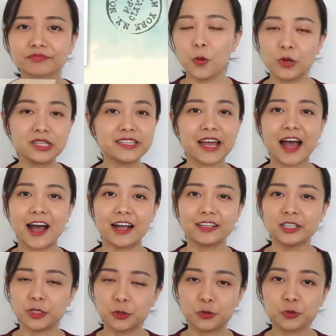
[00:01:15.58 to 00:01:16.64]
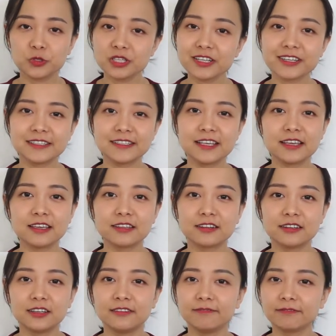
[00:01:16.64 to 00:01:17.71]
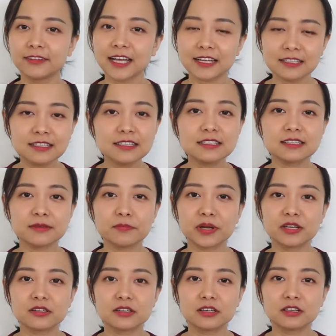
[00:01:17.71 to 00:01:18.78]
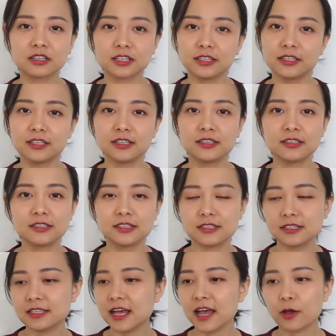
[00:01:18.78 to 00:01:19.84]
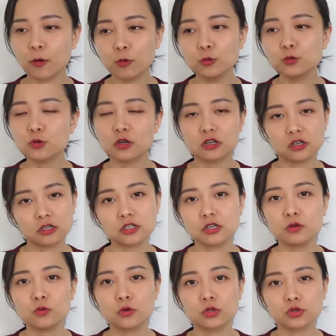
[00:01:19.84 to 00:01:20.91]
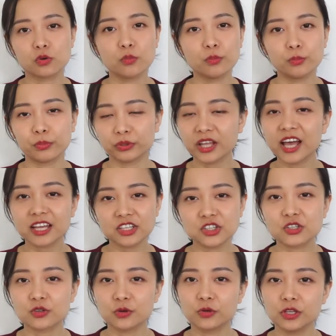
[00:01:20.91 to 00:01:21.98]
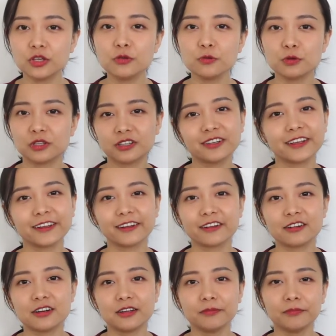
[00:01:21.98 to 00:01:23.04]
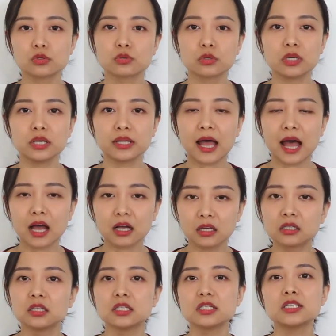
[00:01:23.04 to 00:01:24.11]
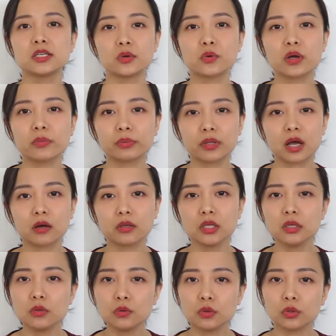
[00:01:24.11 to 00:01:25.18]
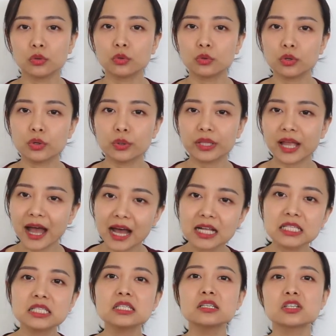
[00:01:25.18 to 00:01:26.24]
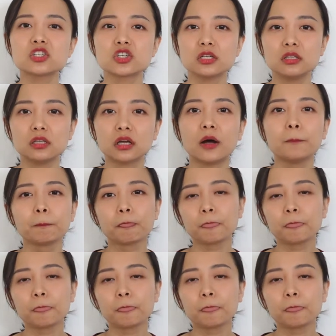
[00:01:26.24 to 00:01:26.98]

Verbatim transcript: 我想啊，提出这个建议的人，他自己本身肯定是在工作和生活中不太使用英语的那一类人，所以他可能体会不到英语对于他自身的，